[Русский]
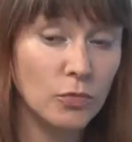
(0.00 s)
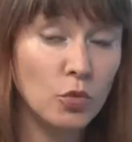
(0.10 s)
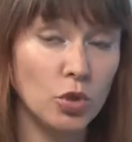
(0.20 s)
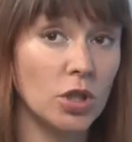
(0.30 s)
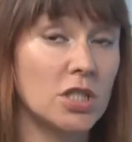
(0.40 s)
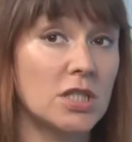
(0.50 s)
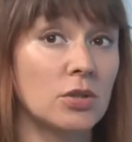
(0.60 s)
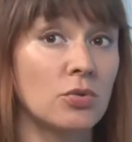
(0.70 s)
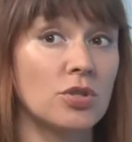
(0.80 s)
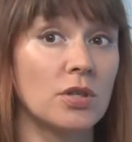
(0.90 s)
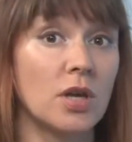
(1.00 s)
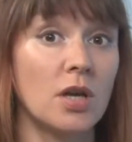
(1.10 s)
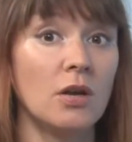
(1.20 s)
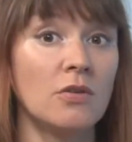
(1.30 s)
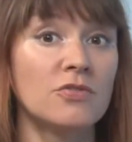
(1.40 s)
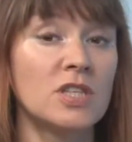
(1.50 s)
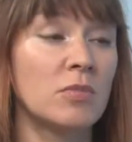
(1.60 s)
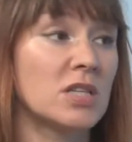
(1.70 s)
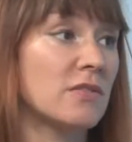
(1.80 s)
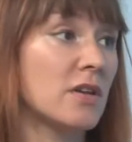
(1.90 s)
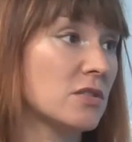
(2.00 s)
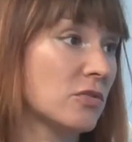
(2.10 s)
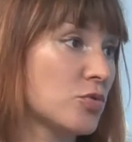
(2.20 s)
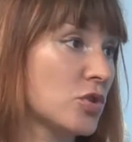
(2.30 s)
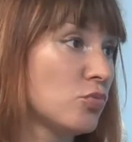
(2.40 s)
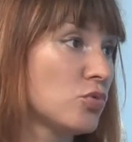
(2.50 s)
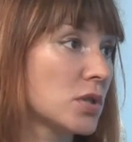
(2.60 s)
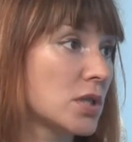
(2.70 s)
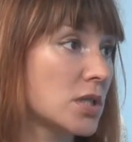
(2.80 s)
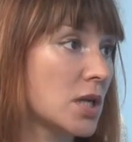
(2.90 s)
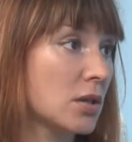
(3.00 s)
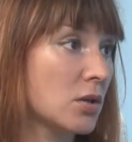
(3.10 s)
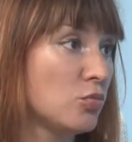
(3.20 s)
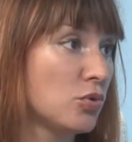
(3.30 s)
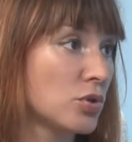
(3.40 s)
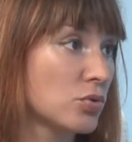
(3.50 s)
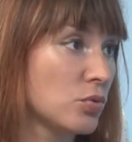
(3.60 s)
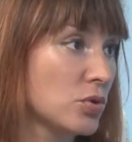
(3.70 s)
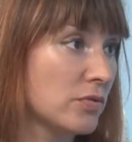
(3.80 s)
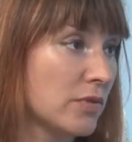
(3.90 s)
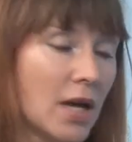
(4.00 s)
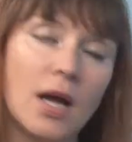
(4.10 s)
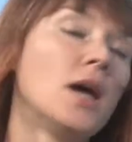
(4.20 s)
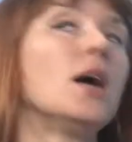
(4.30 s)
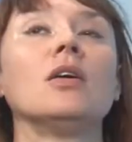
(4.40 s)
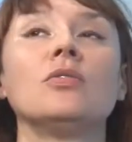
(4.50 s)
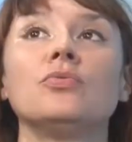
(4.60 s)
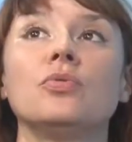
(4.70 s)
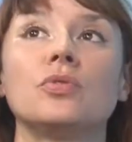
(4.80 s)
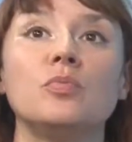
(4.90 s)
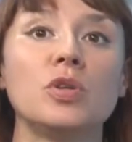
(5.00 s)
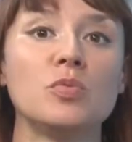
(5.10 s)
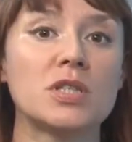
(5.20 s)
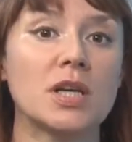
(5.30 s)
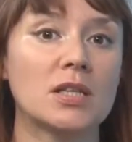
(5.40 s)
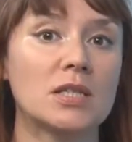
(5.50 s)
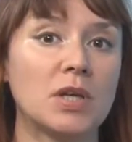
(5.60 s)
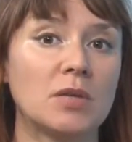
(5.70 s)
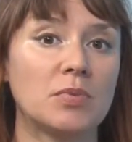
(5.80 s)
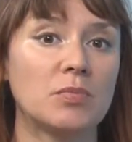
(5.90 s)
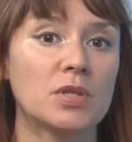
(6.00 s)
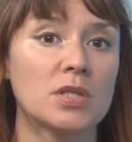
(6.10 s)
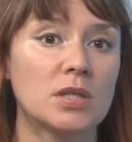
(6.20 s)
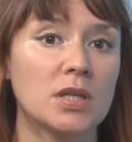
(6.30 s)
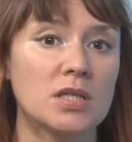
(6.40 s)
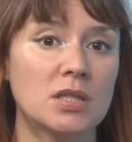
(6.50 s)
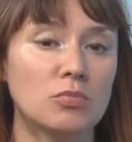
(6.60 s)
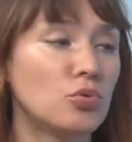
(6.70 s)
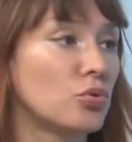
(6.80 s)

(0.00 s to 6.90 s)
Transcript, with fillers: Ну, мне кажется, это очень взаимосвязано вообще музыка, театр, любое искусство. Вот. Было бы странно, если бы я, например, занялась там